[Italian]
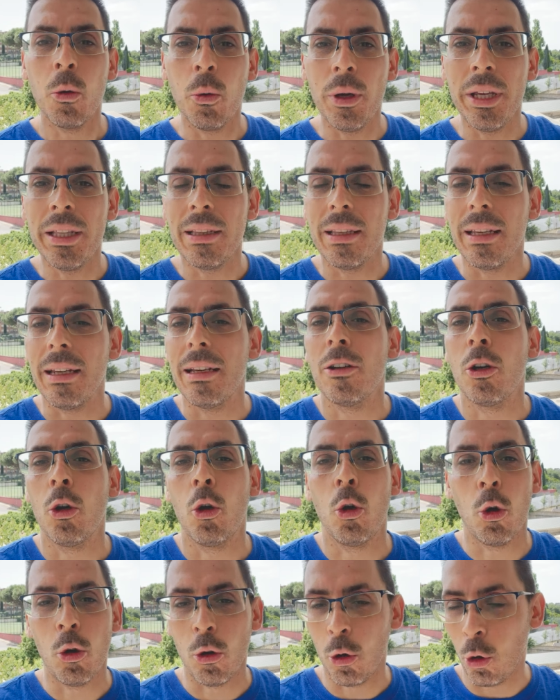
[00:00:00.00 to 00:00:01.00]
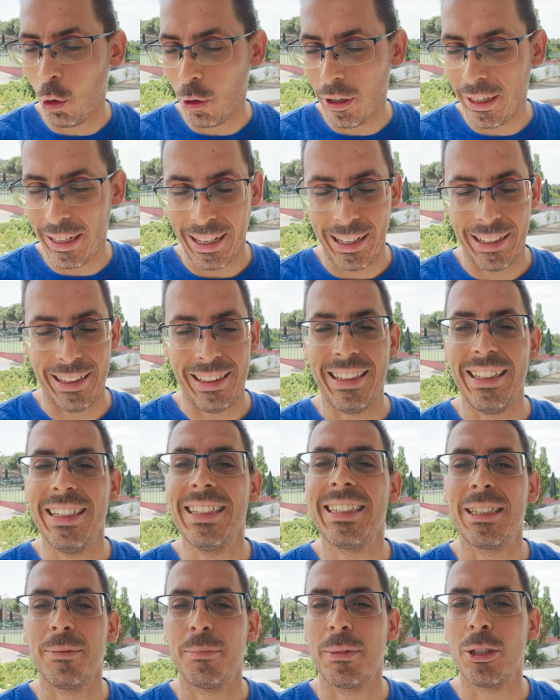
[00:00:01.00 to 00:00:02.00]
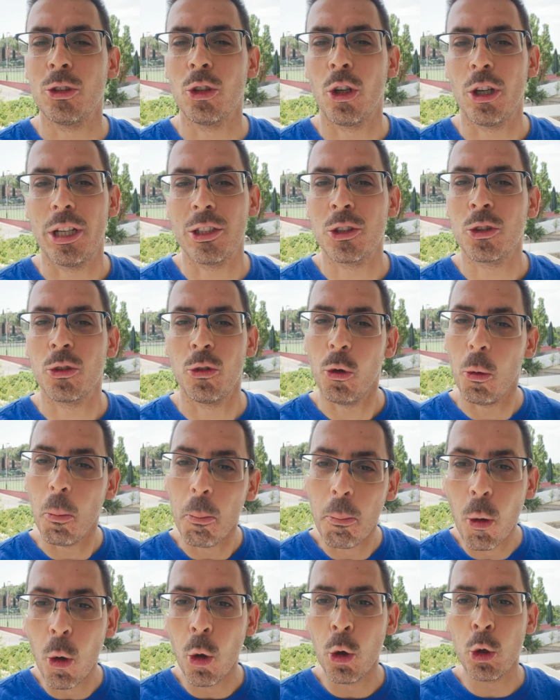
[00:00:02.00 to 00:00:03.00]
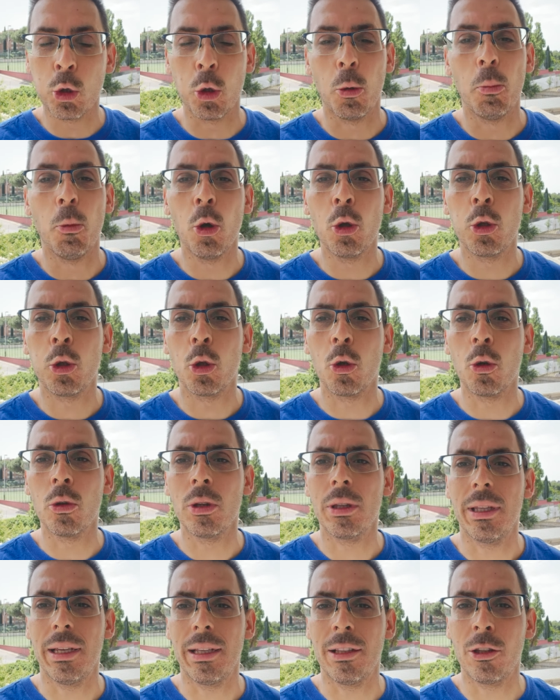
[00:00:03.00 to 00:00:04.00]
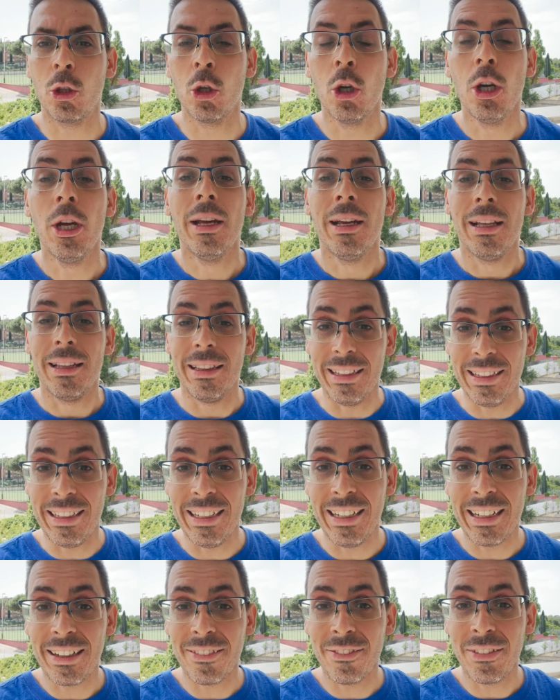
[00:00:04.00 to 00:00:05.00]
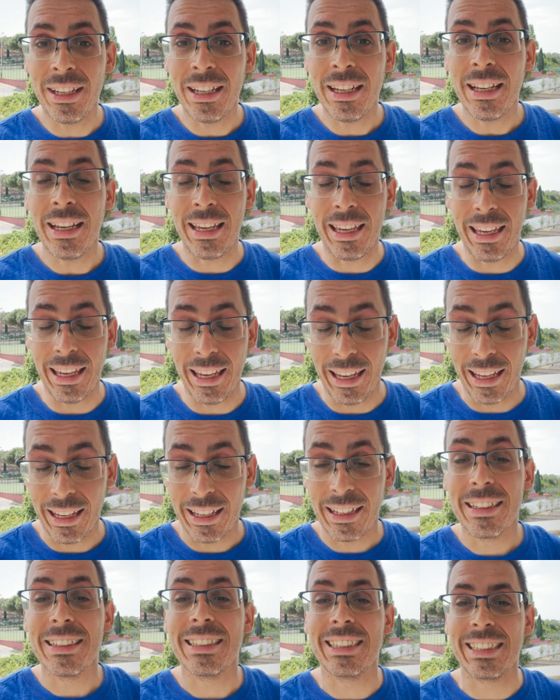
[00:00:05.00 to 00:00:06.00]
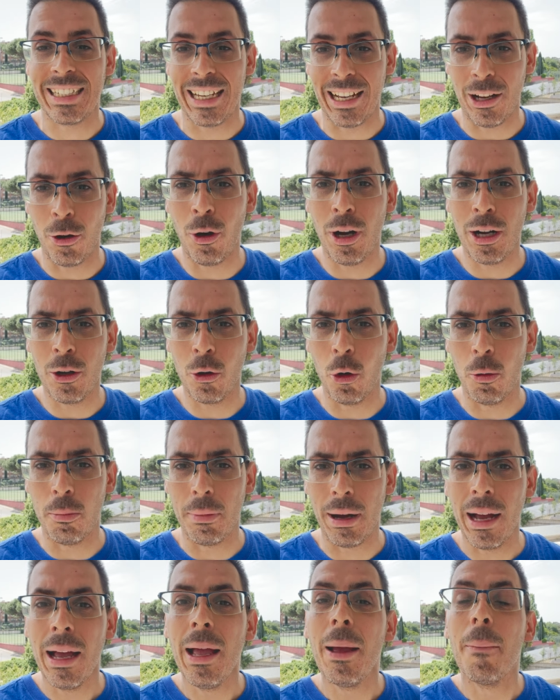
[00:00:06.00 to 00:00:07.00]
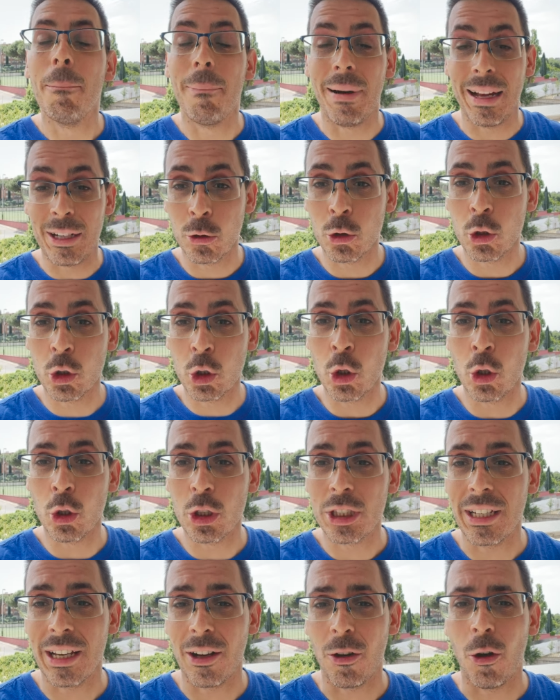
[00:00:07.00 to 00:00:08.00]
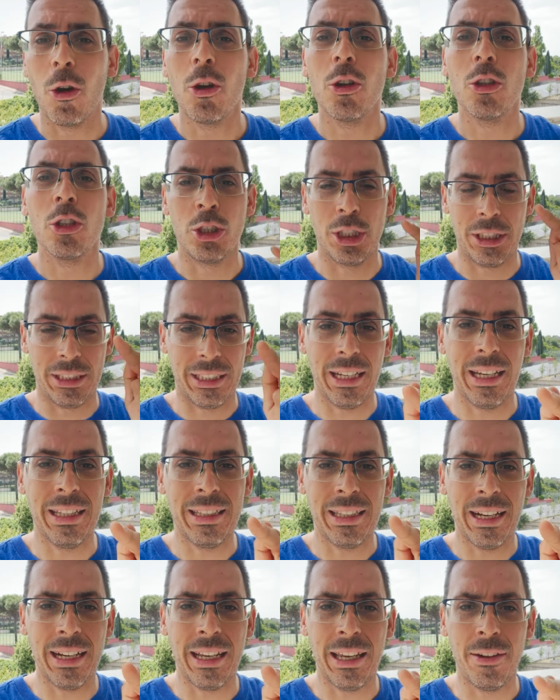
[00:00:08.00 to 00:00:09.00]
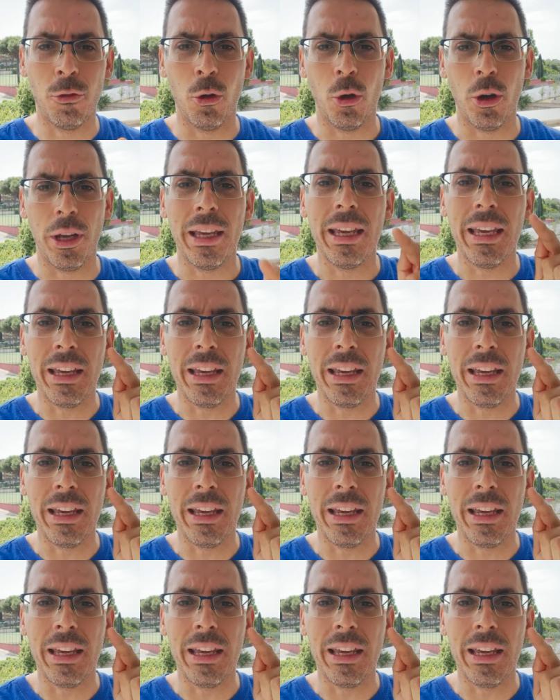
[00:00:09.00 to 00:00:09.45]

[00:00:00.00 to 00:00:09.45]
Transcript: Quindi con grandissima gioia, sono molto molto contento di dirvi che sarò a Roma, ma non solo sarò, ci sarete anche voi.